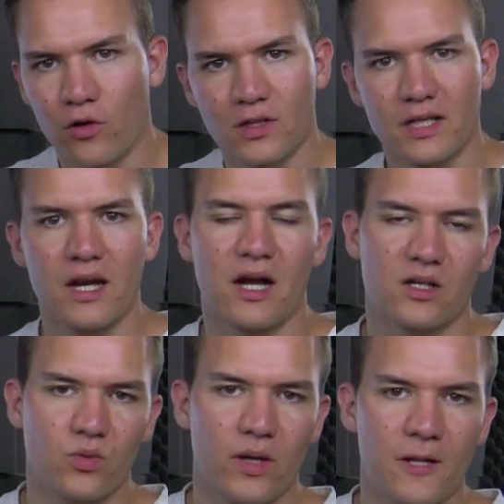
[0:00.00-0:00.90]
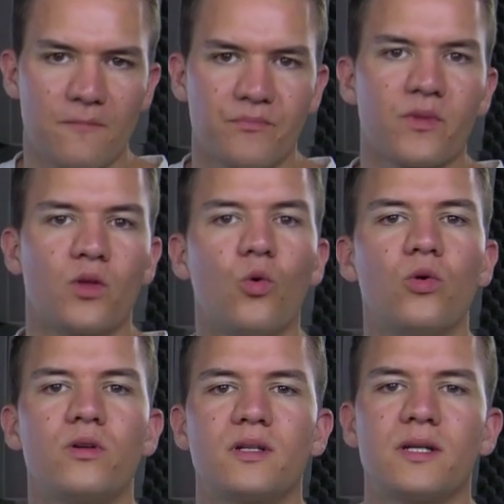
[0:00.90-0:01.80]
folgt dir denn aktuell
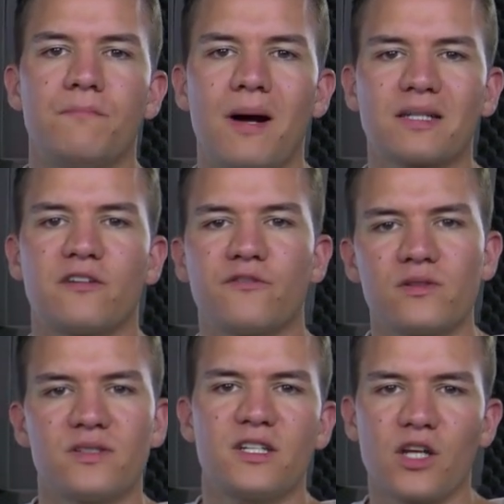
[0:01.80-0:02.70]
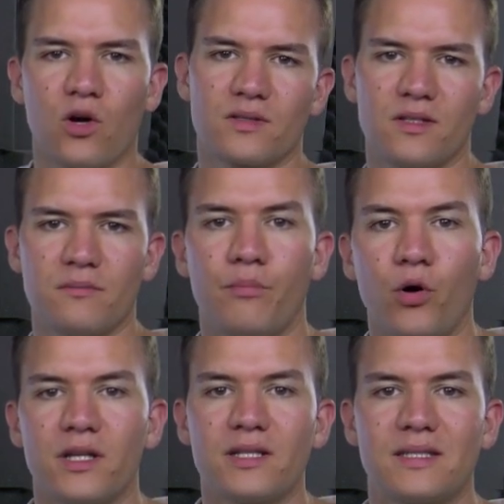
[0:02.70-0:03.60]
und macht dann von sich aus einen
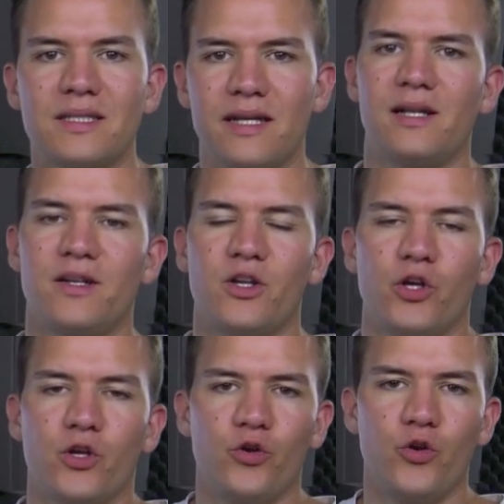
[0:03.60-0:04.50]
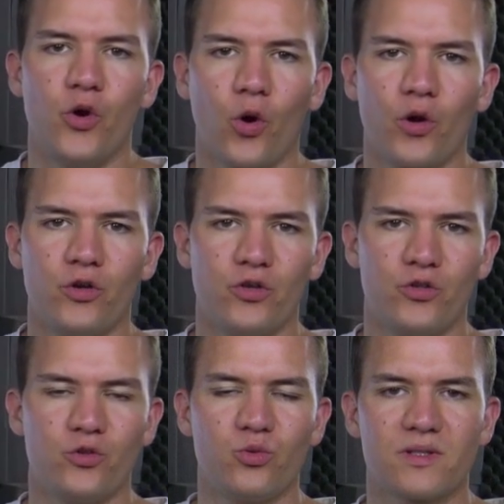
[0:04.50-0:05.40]
potenziellen neuen
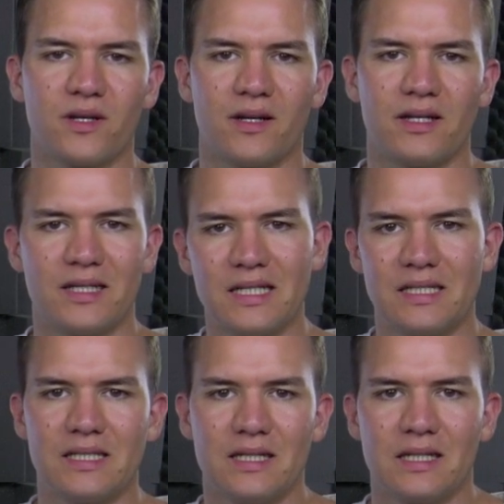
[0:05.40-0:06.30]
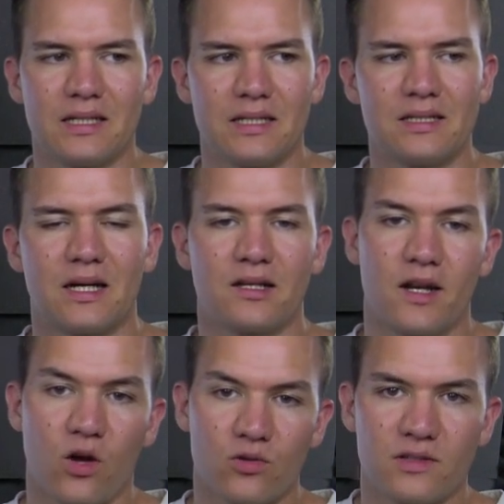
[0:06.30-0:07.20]
User, an den sie die Sachen
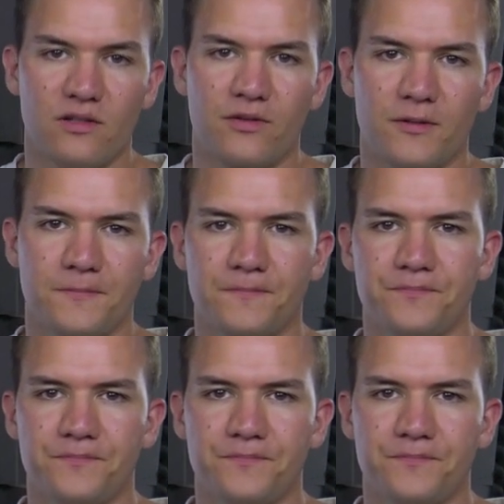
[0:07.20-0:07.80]
dann ausliefern.